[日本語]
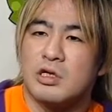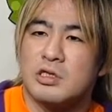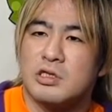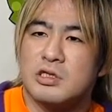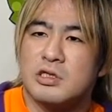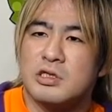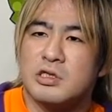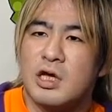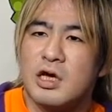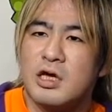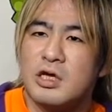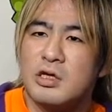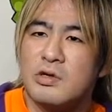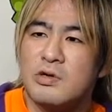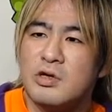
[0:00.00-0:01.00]

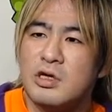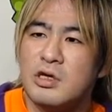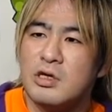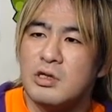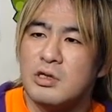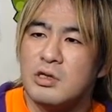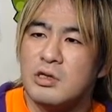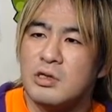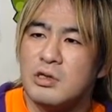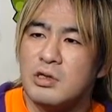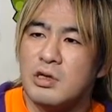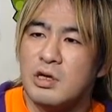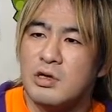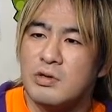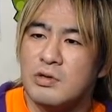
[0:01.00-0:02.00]
スタイル E って
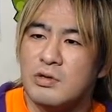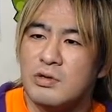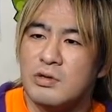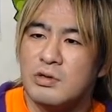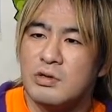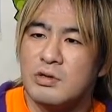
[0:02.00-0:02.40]
いう